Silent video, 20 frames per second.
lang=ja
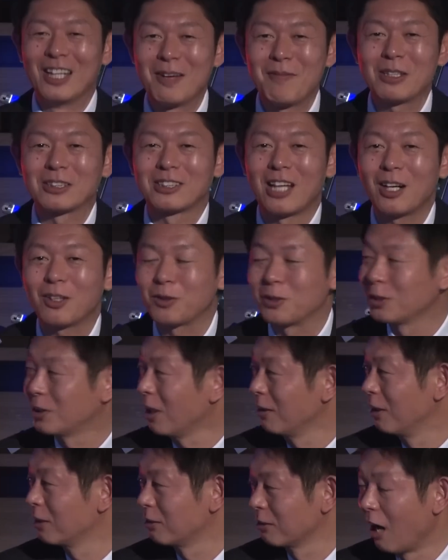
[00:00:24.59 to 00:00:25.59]
で、まずタック
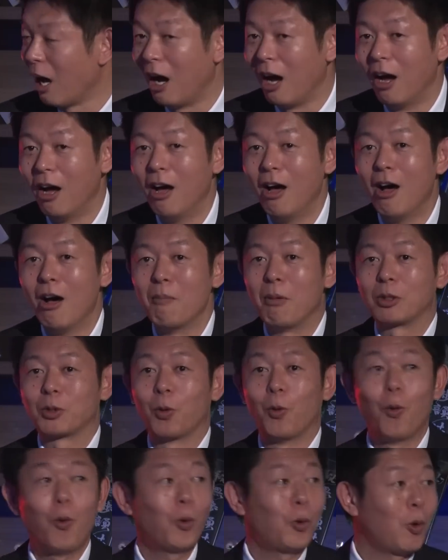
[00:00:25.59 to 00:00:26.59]
さんですが、はい、
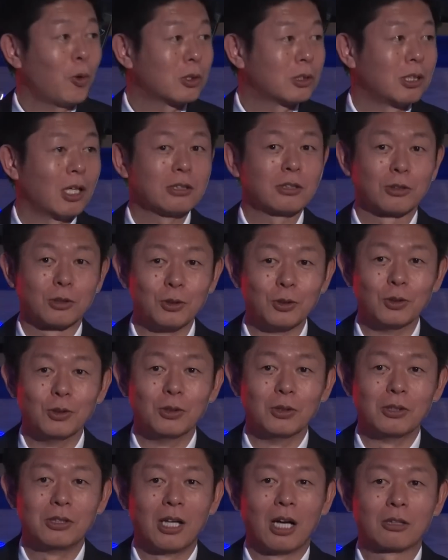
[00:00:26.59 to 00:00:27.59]
登録者数
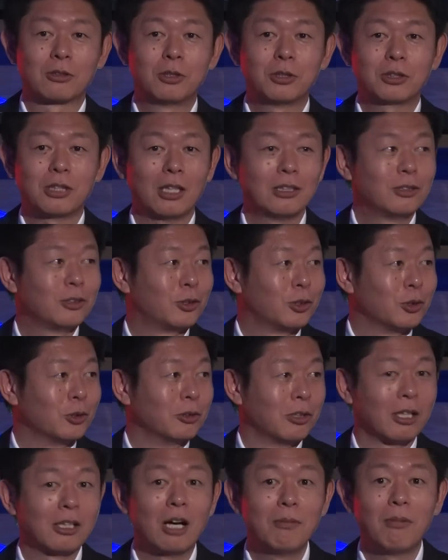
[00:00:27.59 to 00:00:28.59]

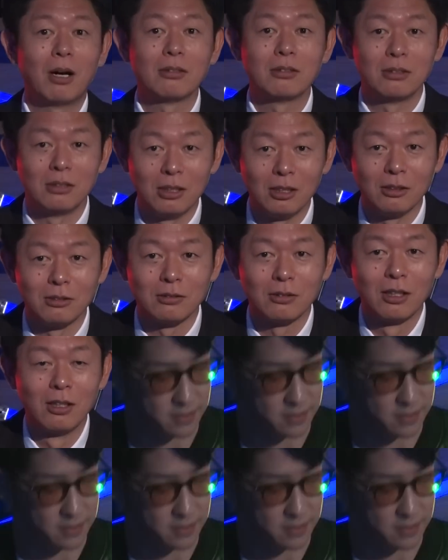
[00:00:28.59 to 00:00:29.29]
137万人。